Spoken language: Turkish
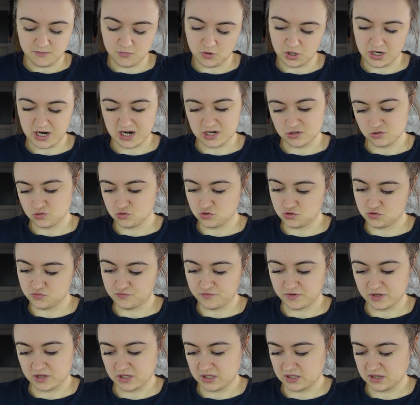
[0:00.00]
E, garnitür
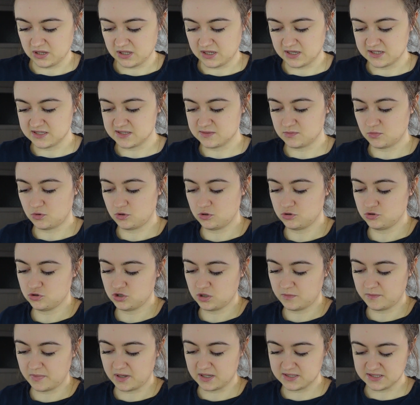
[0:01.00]
falan lazım
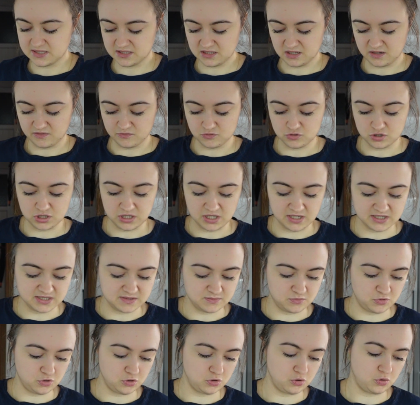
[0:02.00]
olduğunda bazen havuç
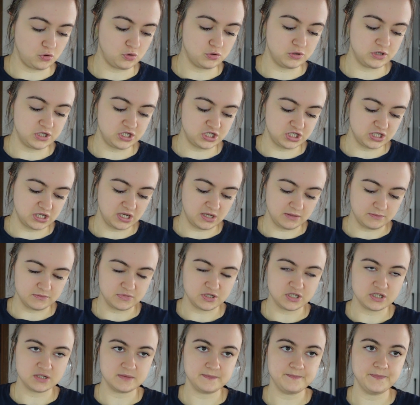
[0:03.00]
lazım oluyor. Onun için
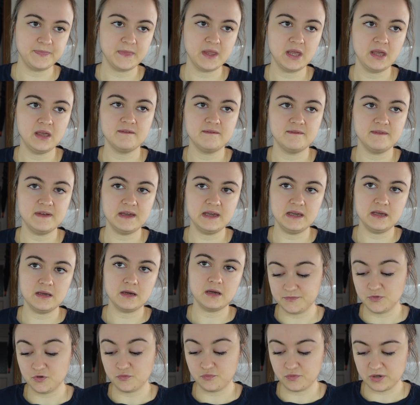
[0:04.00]
almıştım.
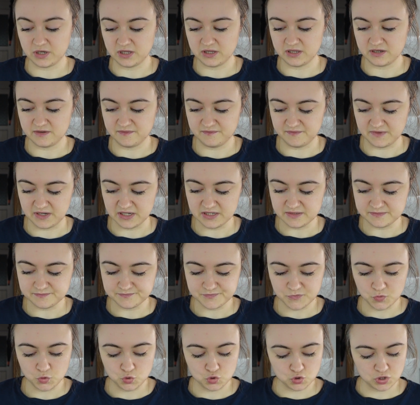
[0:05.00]
Ve yufkalarım var.
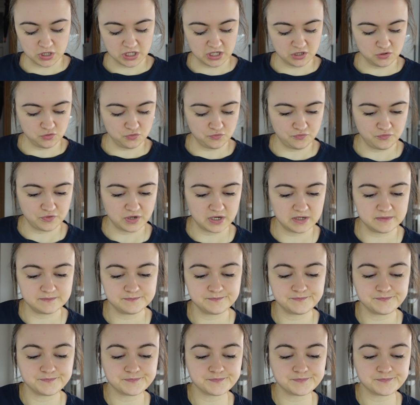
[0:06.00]
Üçgen yufka